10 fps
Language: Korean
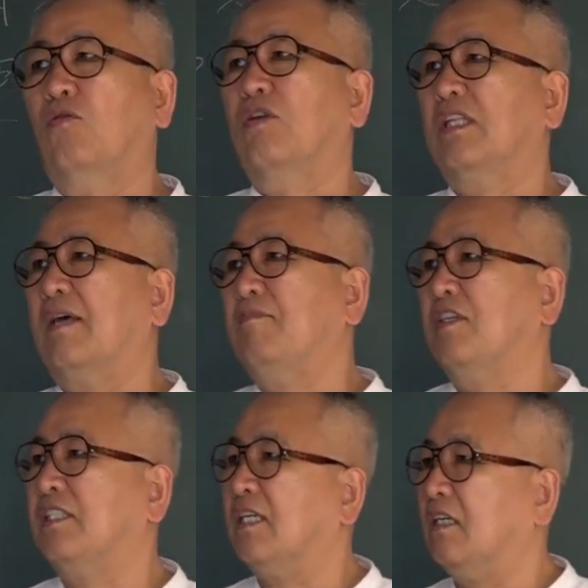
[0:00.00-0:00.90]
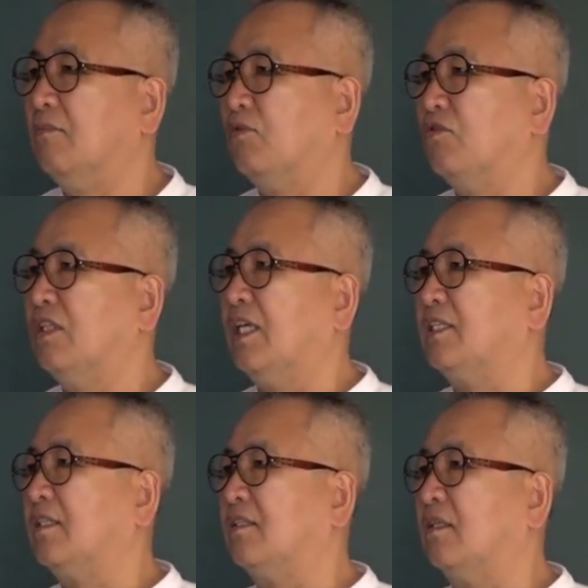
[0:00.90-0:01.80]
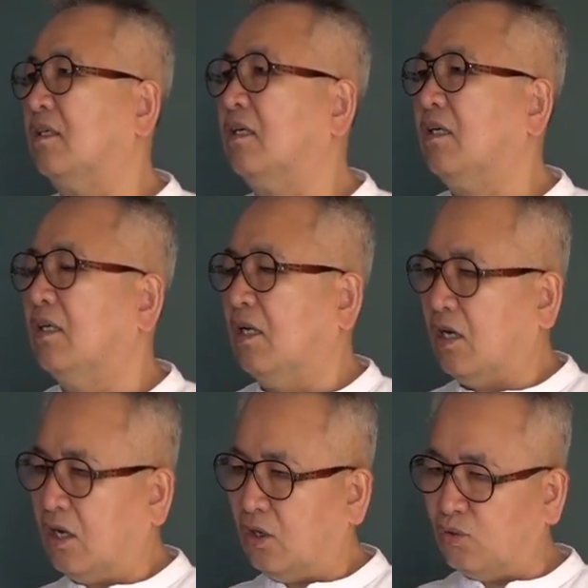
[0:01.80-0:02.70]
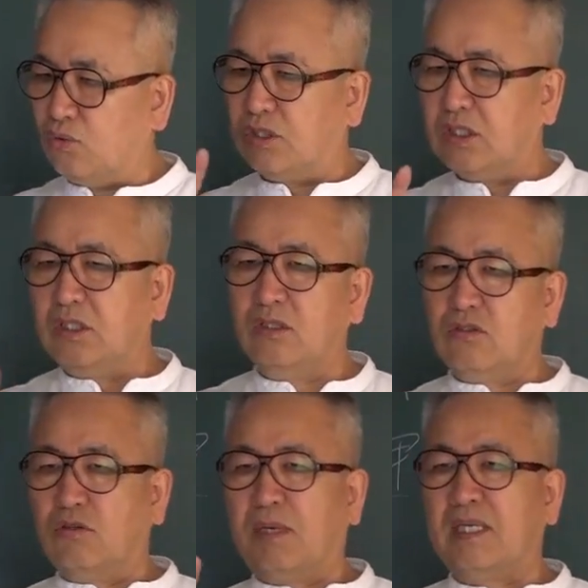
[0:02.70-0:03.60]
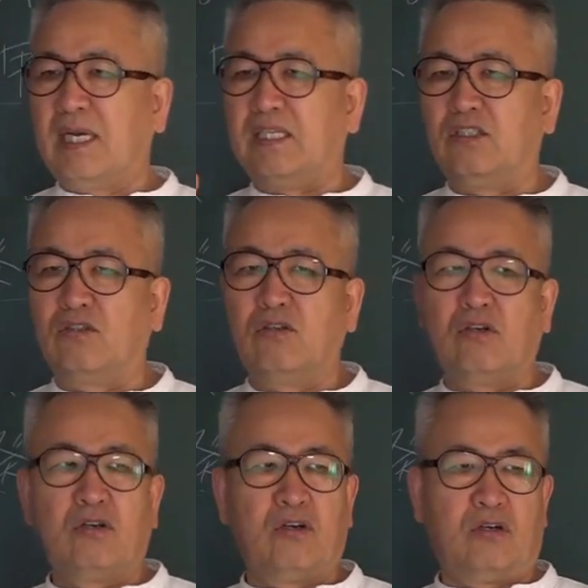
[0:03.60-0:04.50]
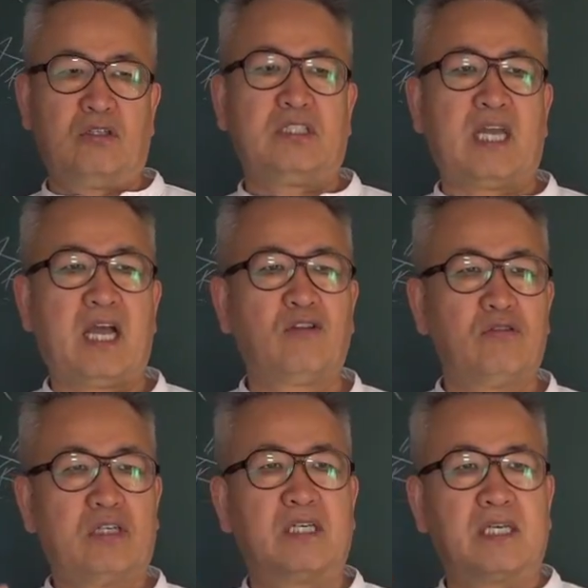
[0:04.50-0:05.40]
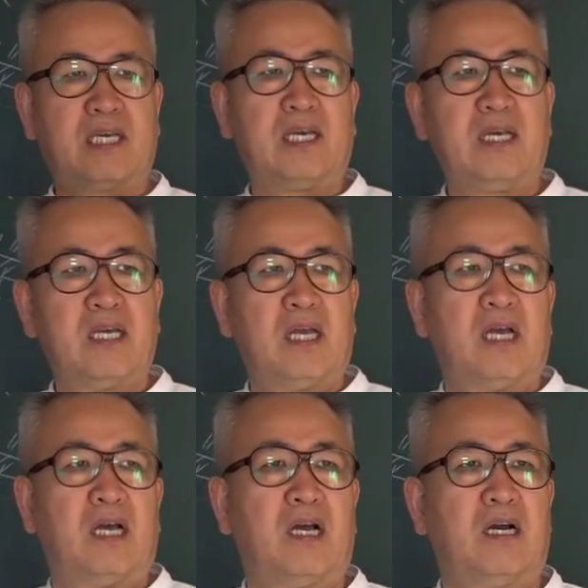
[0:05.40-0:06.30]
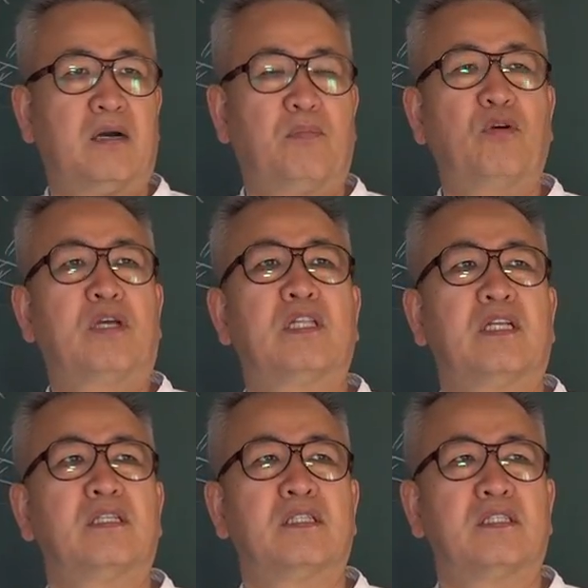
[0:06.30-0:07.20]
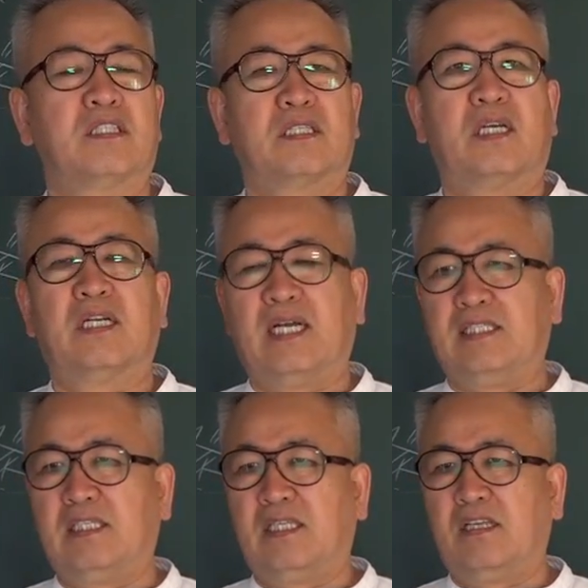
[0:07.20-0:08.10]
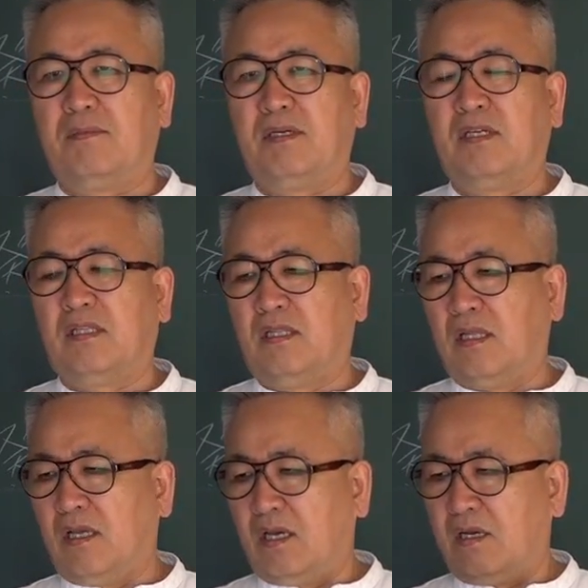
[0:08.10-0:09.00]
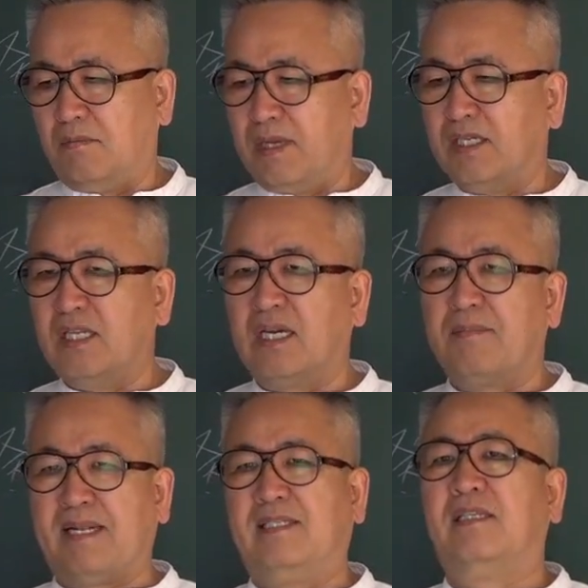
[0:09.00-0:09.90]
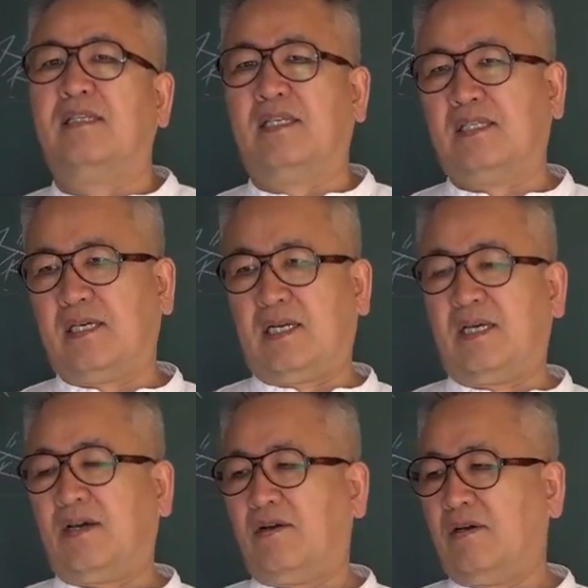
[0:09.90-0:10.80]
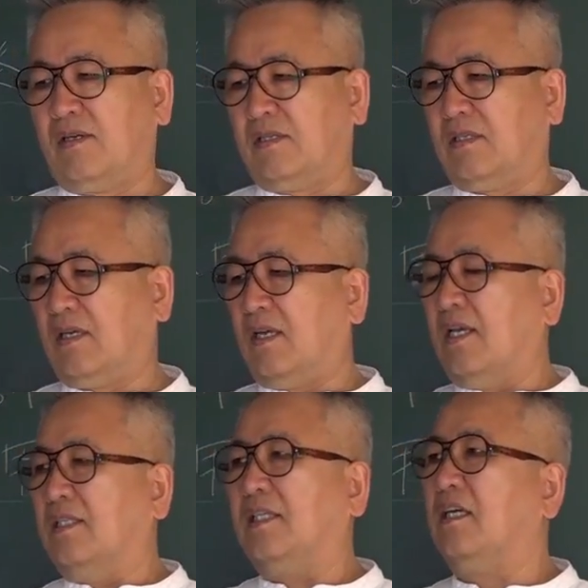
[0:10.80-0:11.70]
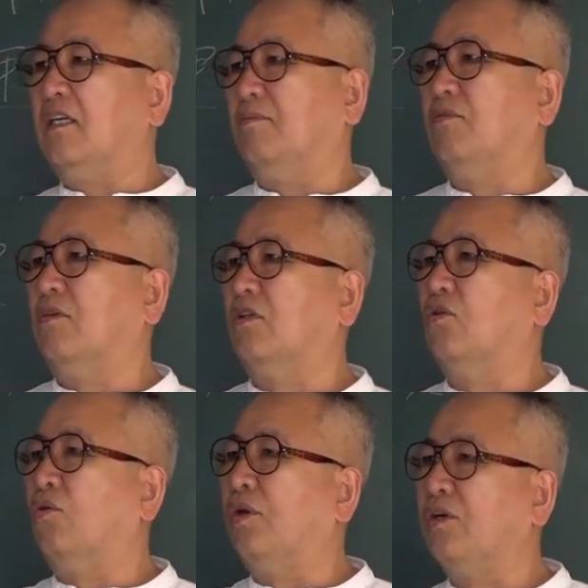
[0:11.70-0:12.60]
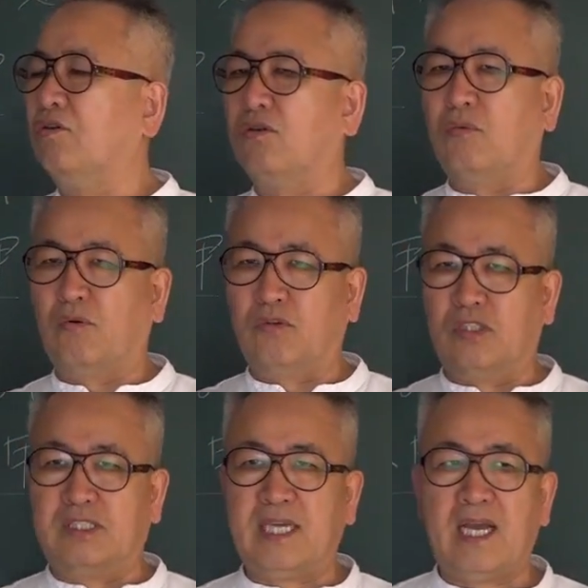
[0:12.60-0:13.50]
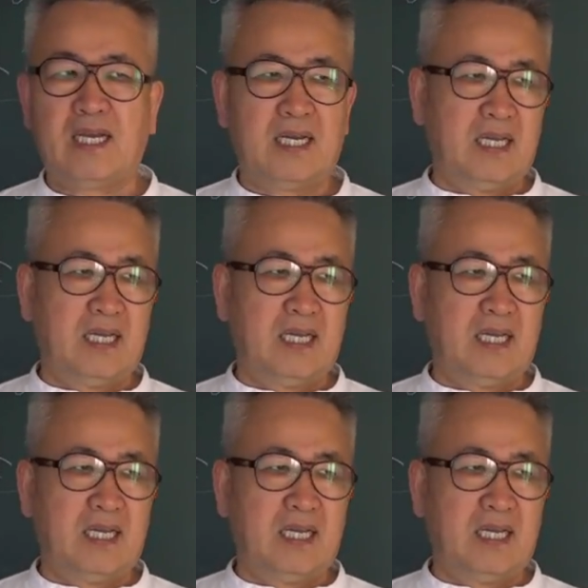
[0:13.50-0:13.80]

우리가 남녀 짝을 보는 데 있어서 육신으로만 가지고 자꾸 이렇게 보게 되는 습관을 가지게 되면은 명리가 발전이 되지 않아요. 그래서 짝을 보는 것도 오행으로 보는 짝,